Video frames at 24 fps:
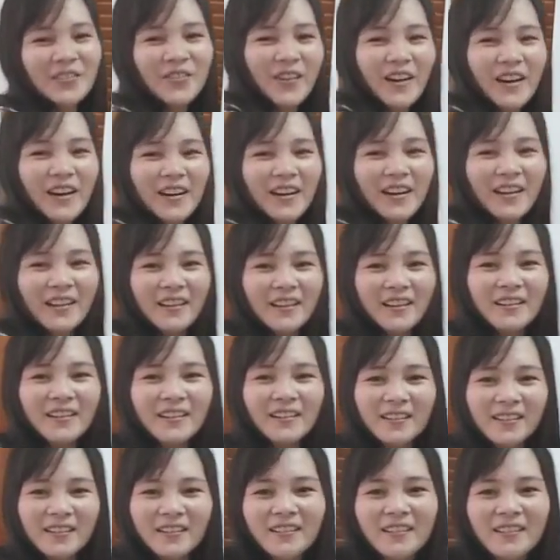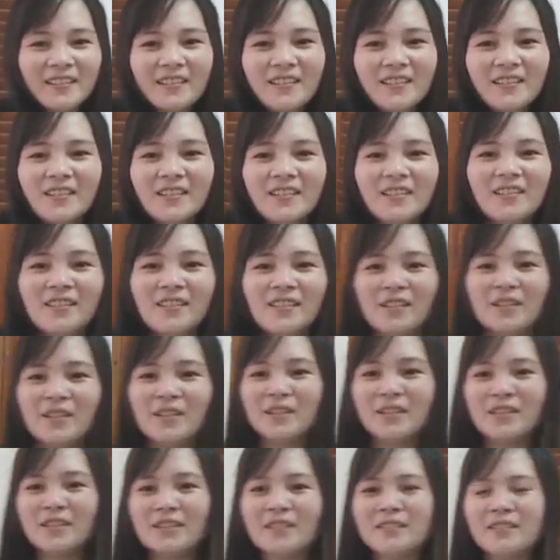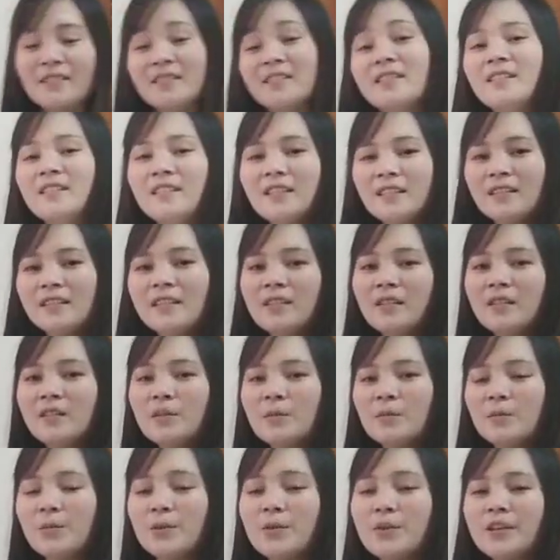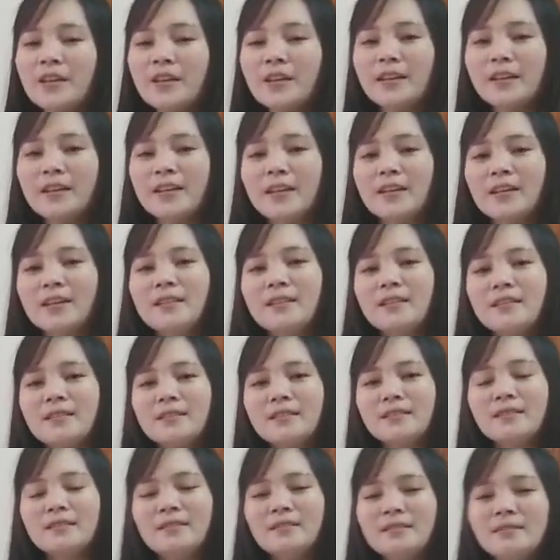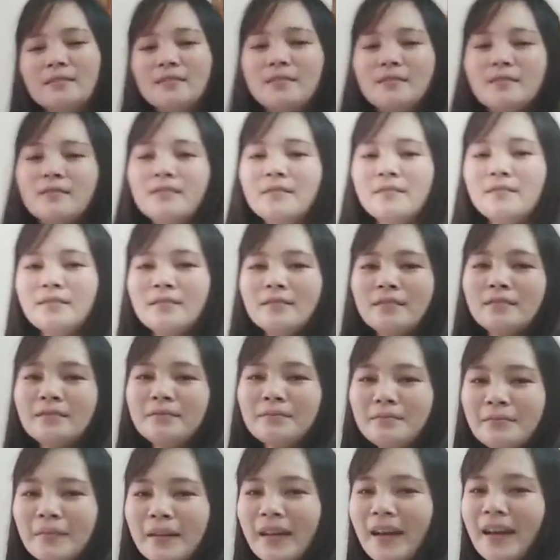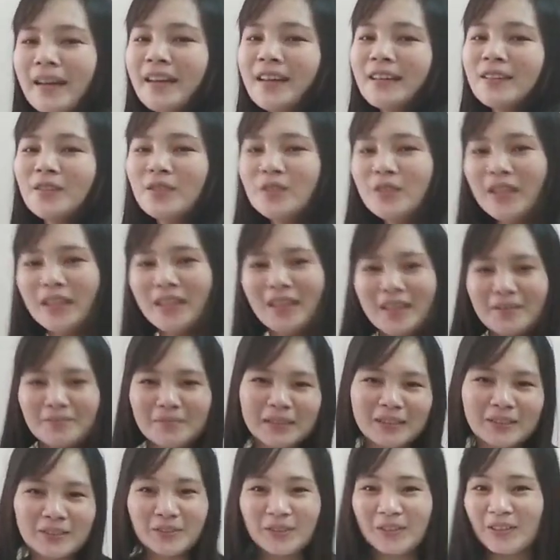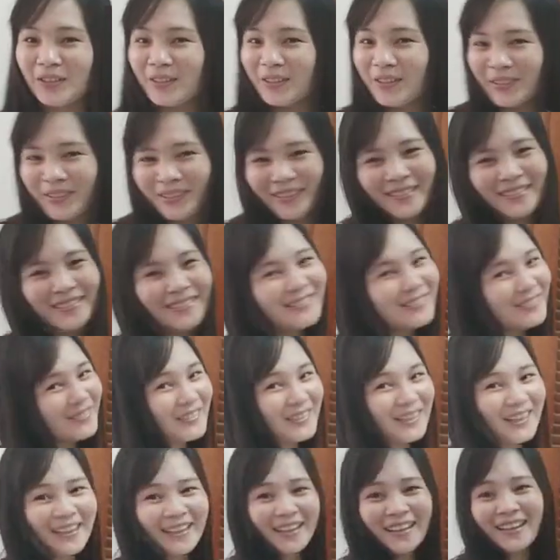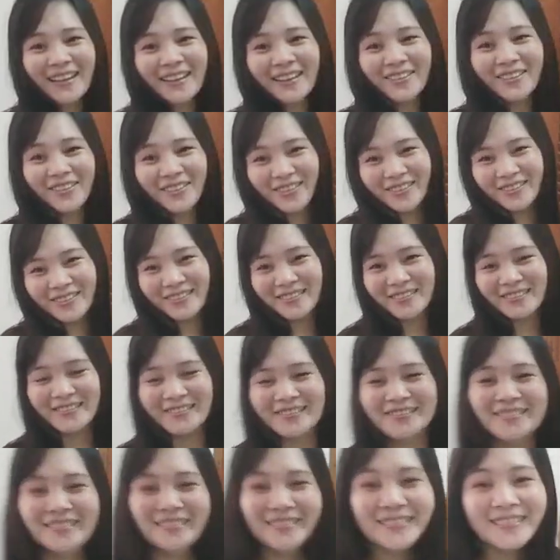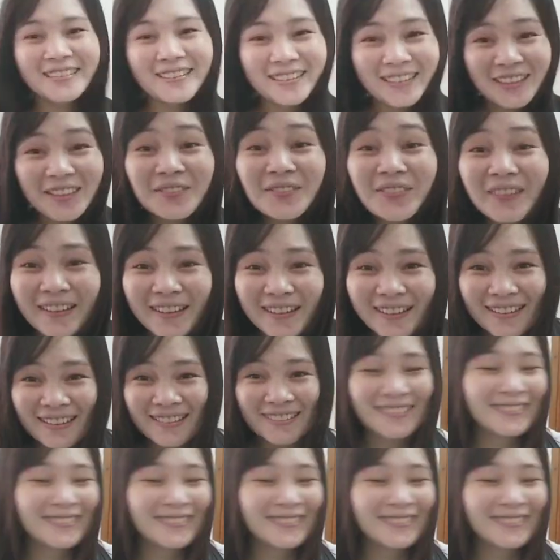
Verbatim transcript: diba? Oh. Pwede ka nang pag ganito na lang natulog. Wala nang ano. Di ba?